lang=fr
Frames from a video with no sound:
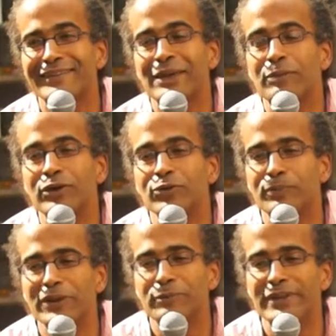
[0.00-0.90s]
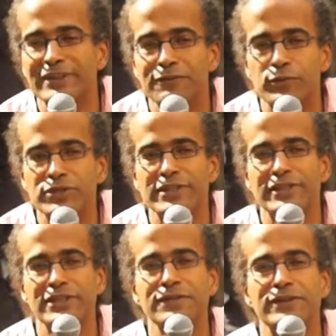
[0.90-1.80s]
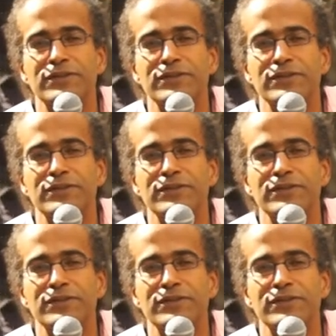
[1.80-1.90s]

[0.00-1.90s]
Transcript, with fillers: Il n'y a pas une perspective positive